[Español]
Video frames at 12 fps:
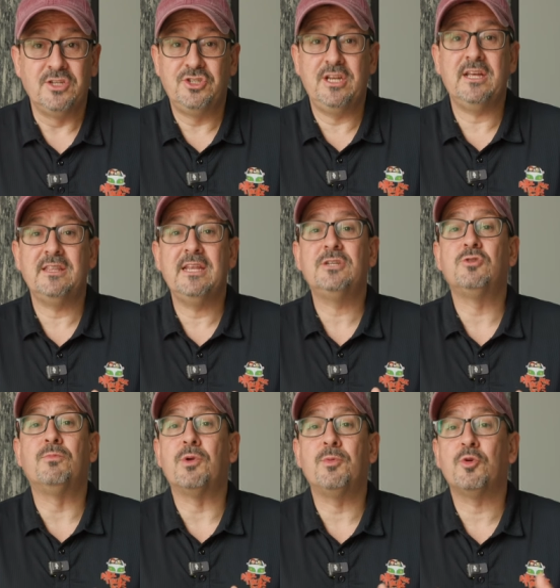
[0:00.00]
China tiene
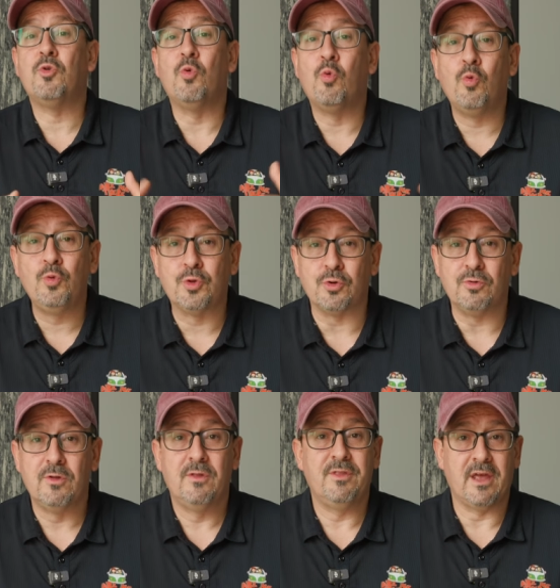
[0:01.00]
su propio
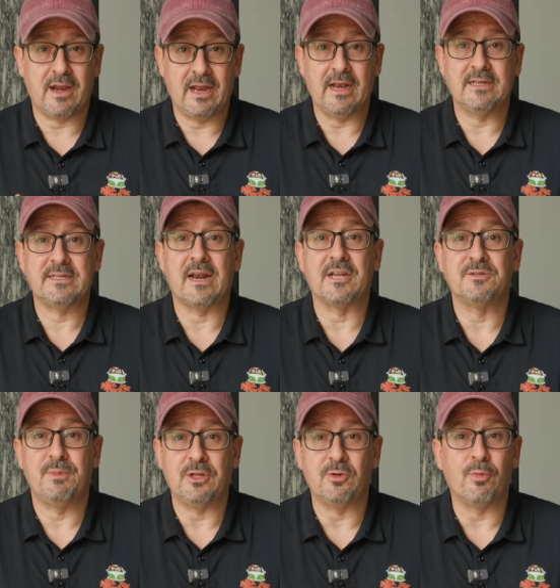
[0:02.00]
conjunto de reglas al
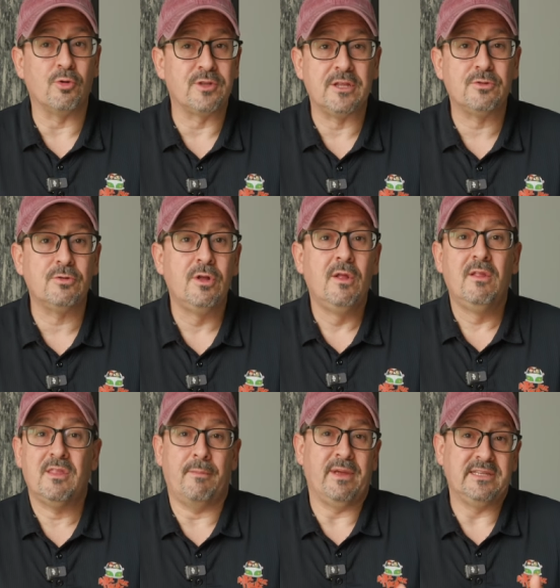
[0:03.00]
respecto, por lo tanto,
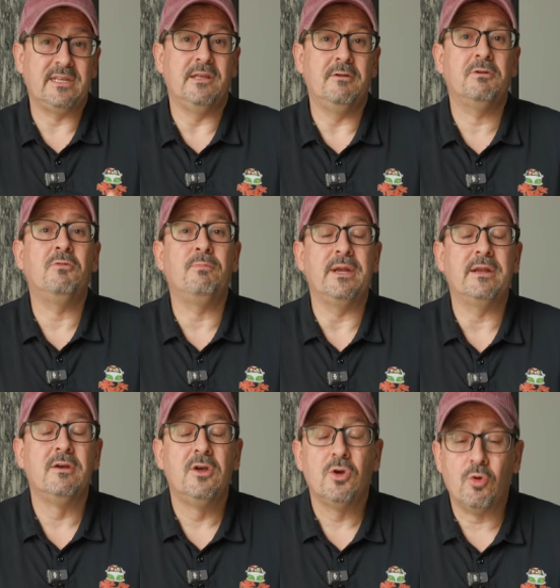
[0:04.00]
también se debe
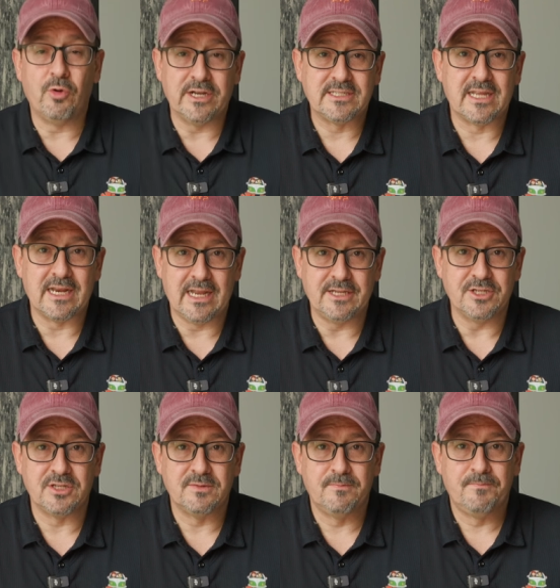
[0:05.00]
cumplir con estas
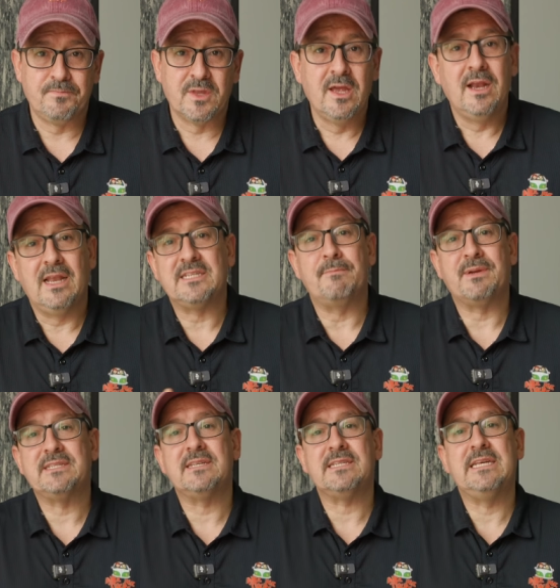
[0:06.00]
leyes. Las
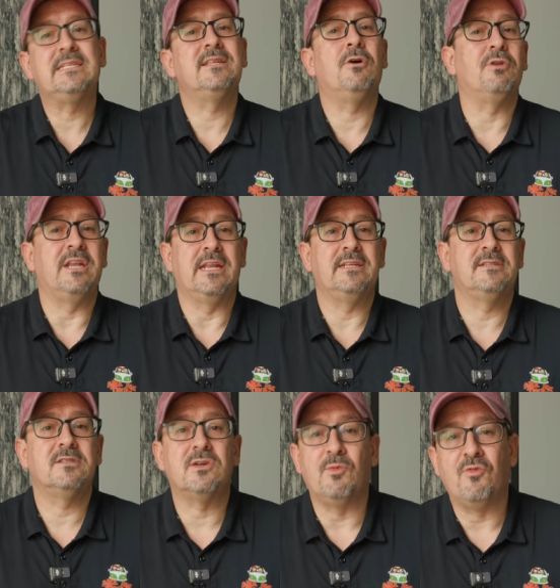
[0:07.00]
empresas
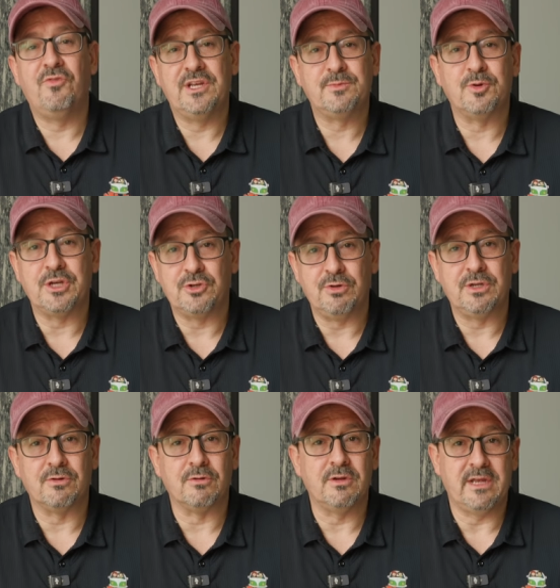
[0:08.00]
estadounidenses como Facebook y
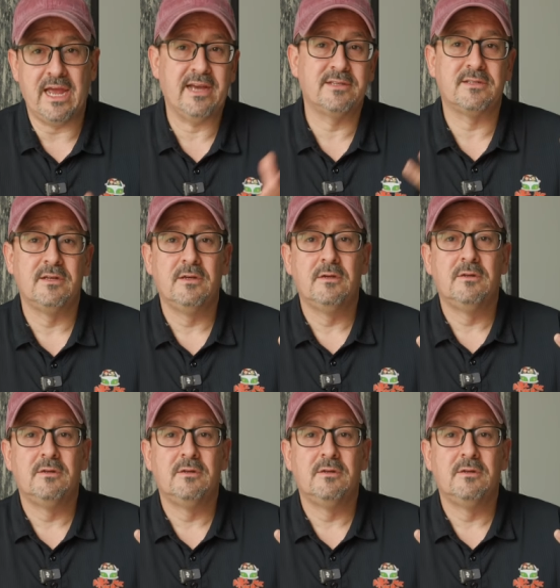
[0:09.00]
Twitter y X